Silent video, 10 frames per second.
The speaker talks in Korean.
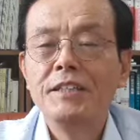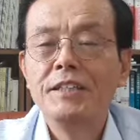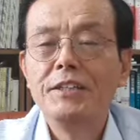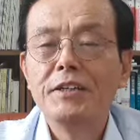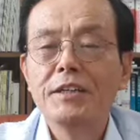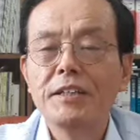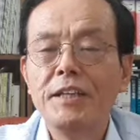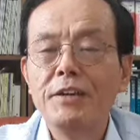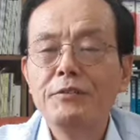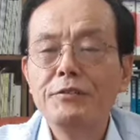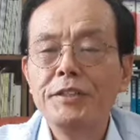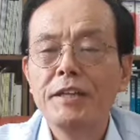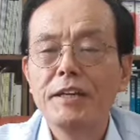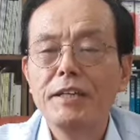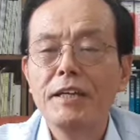지역
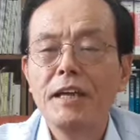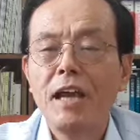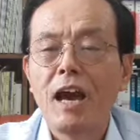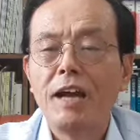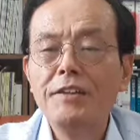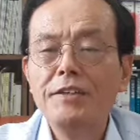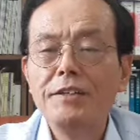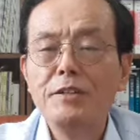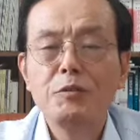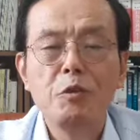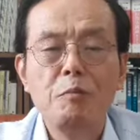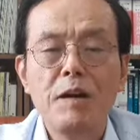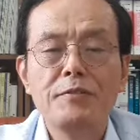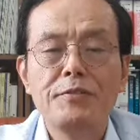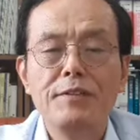내수시장이 안정을
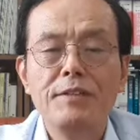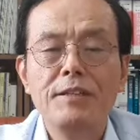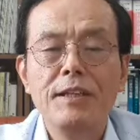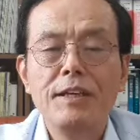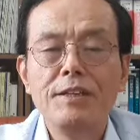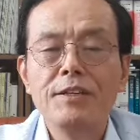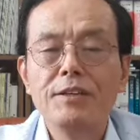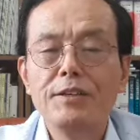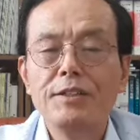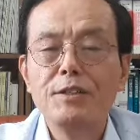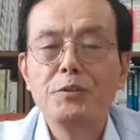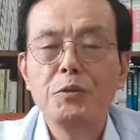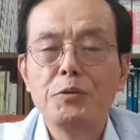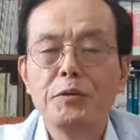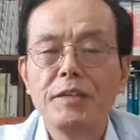도모할 수 있는 여건이
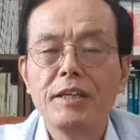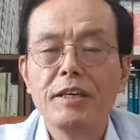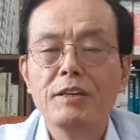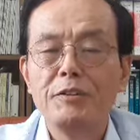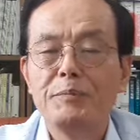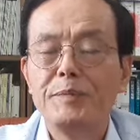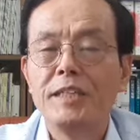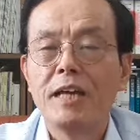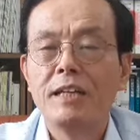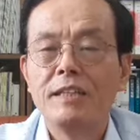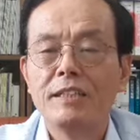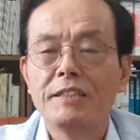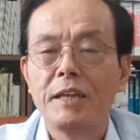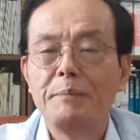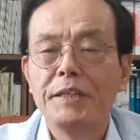조성되기가 쉽지 않을
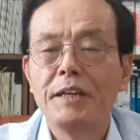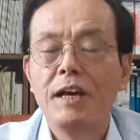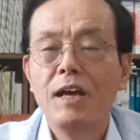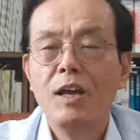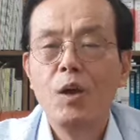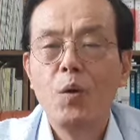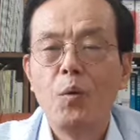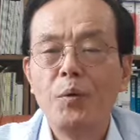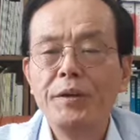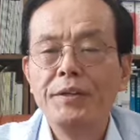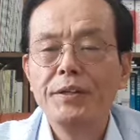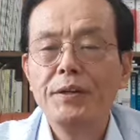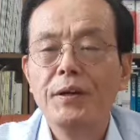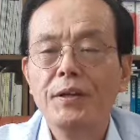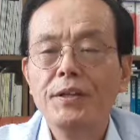듯합니다.
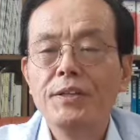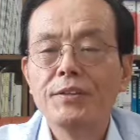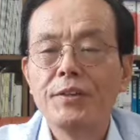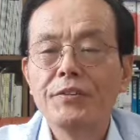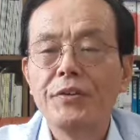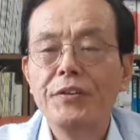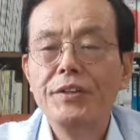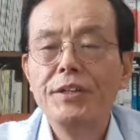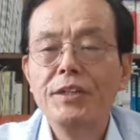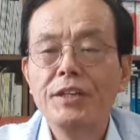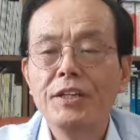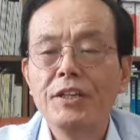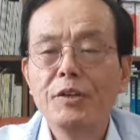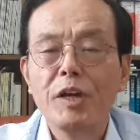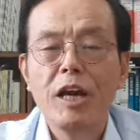오히려 서서히
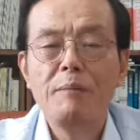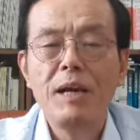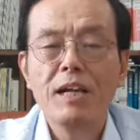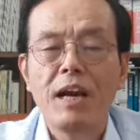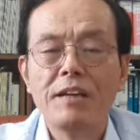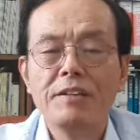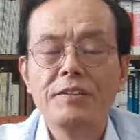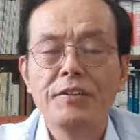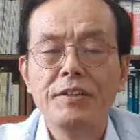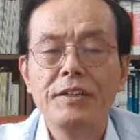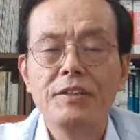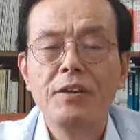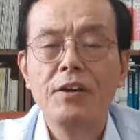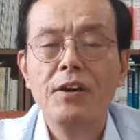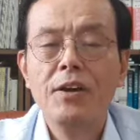급감할 가능성이
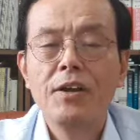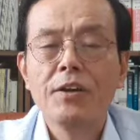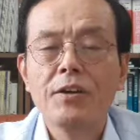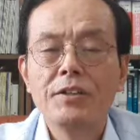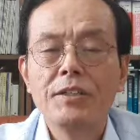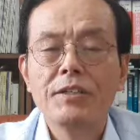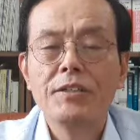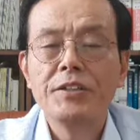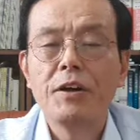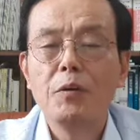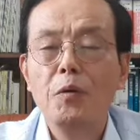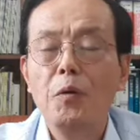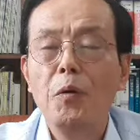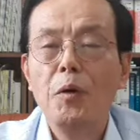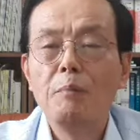더 커질
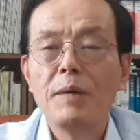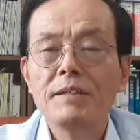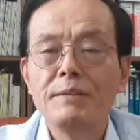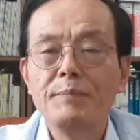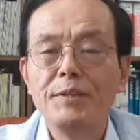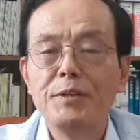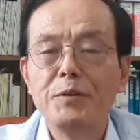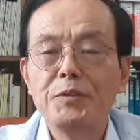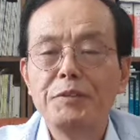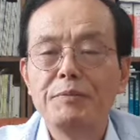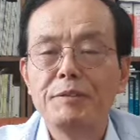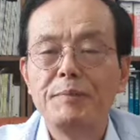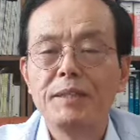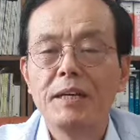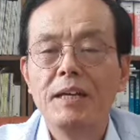것이라고 말씀드리고
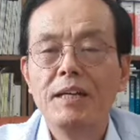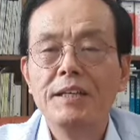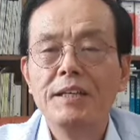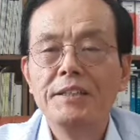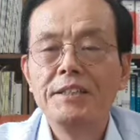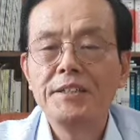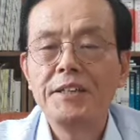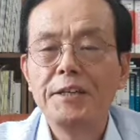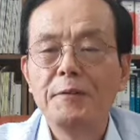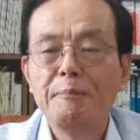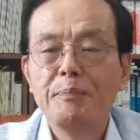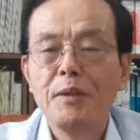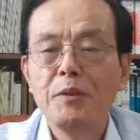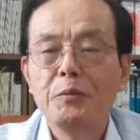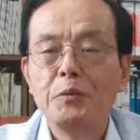싶습니다. 특히
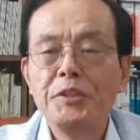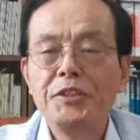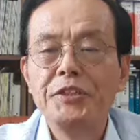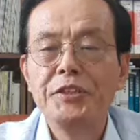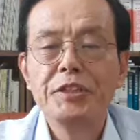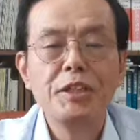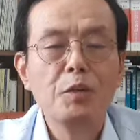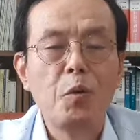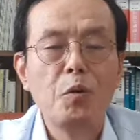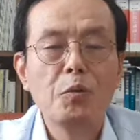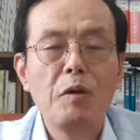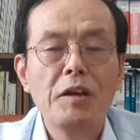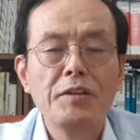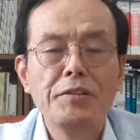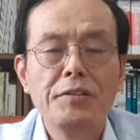도시적이
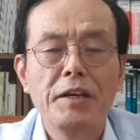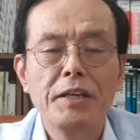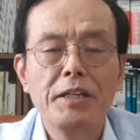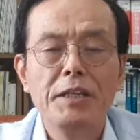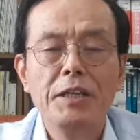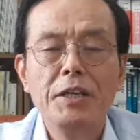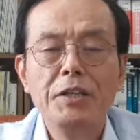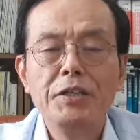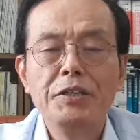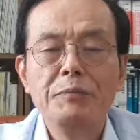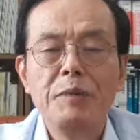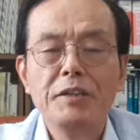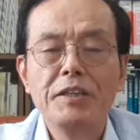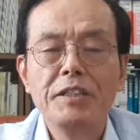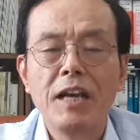공동화 현상이
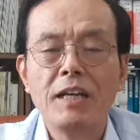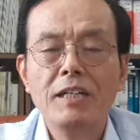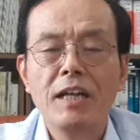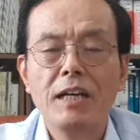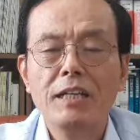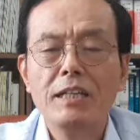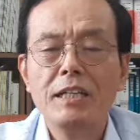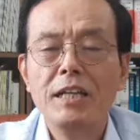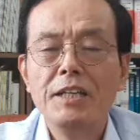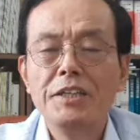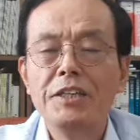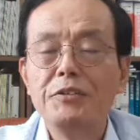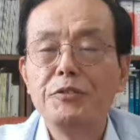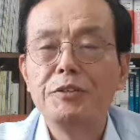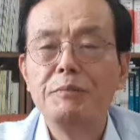심화되지 않을까 하는
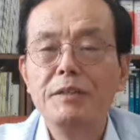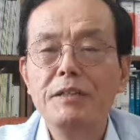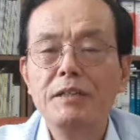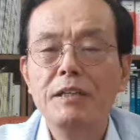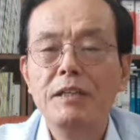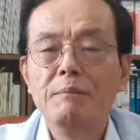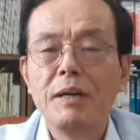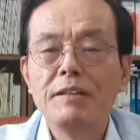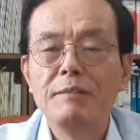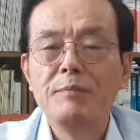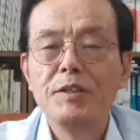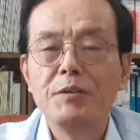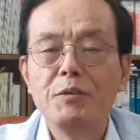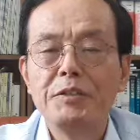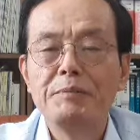기우심을
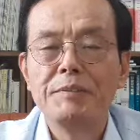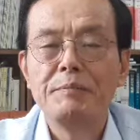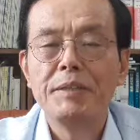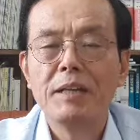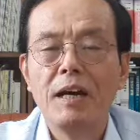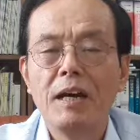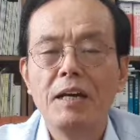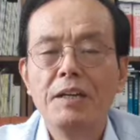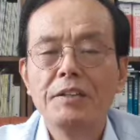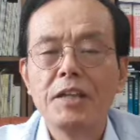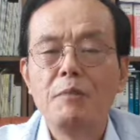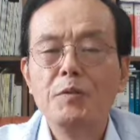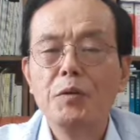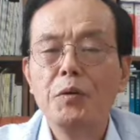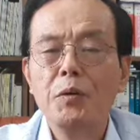말씀드리고 싶습니다.
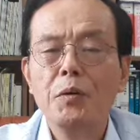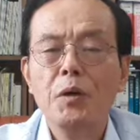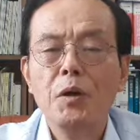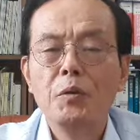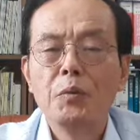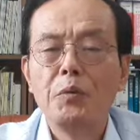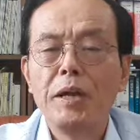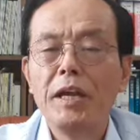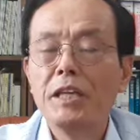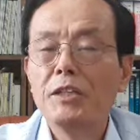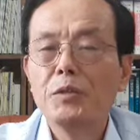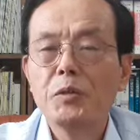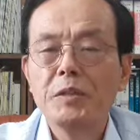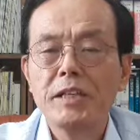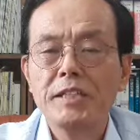다음으로 도내
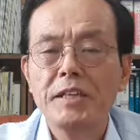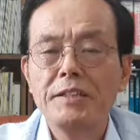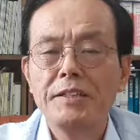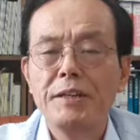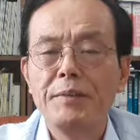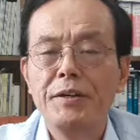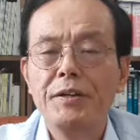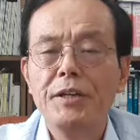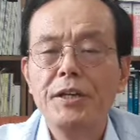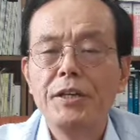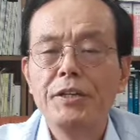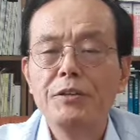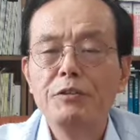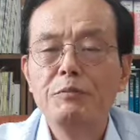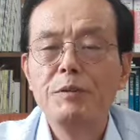기초자치단체별
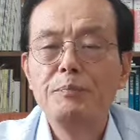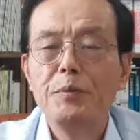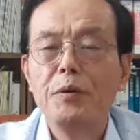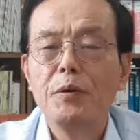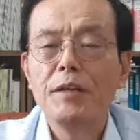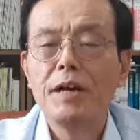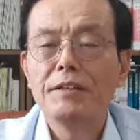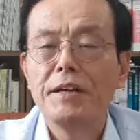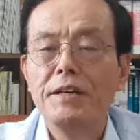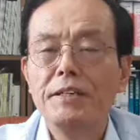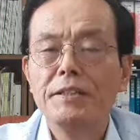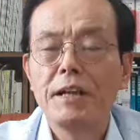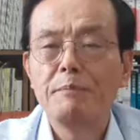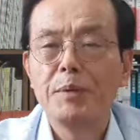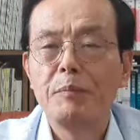인구 분포 양상을
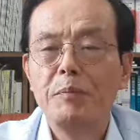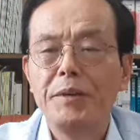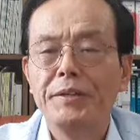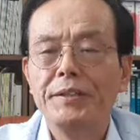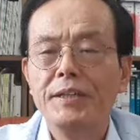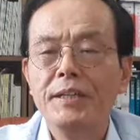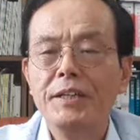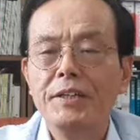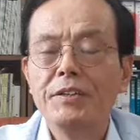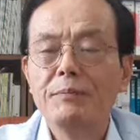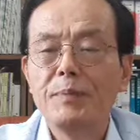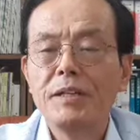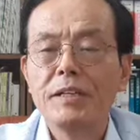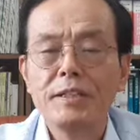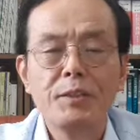살펴보면
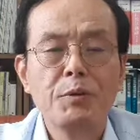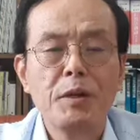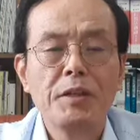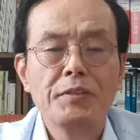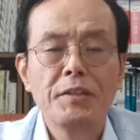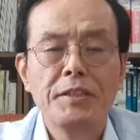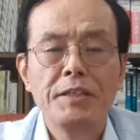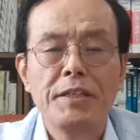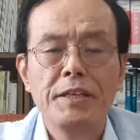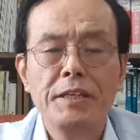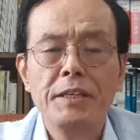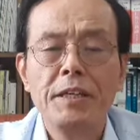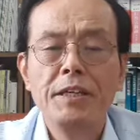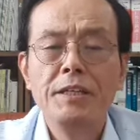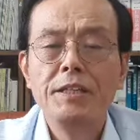특별자치도가 설치되기
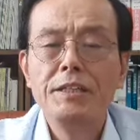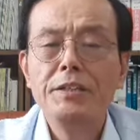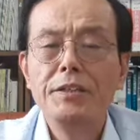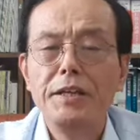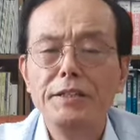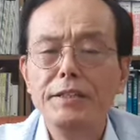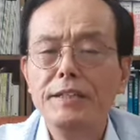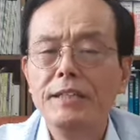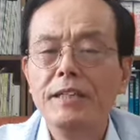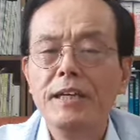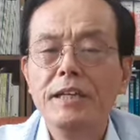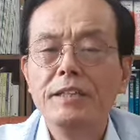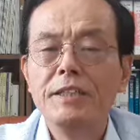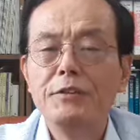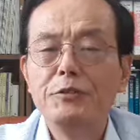이전에는
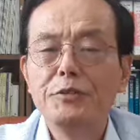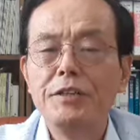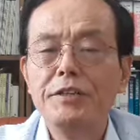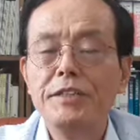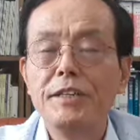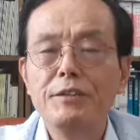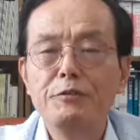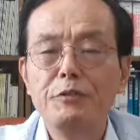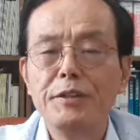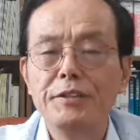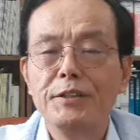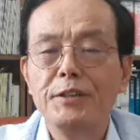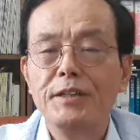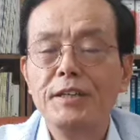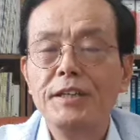제주 전체
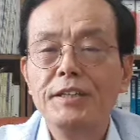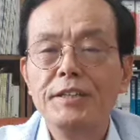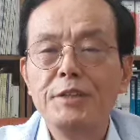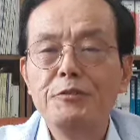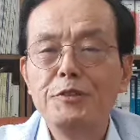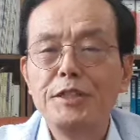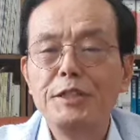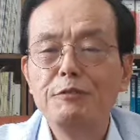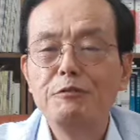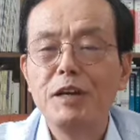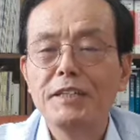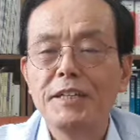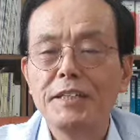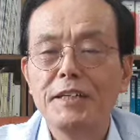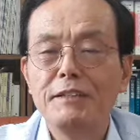인구에서 제주시 인구가
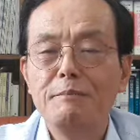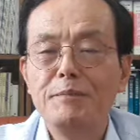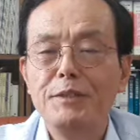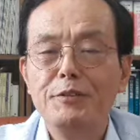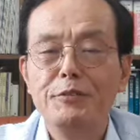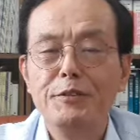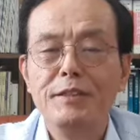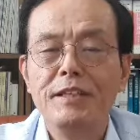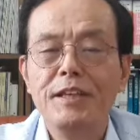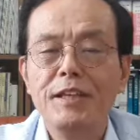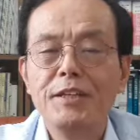차지하는 비중은